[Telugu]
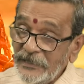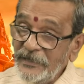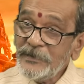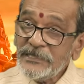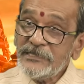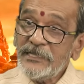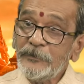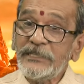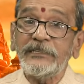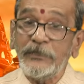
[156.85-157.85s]
హేమంత్
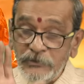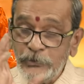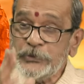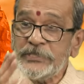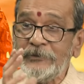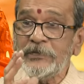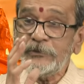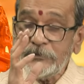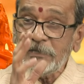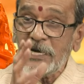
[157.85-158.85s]
శర్మ తను చూసిన
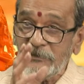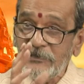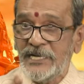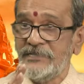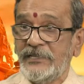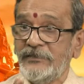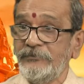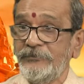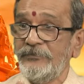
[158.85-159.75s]
వరకు రాశాడు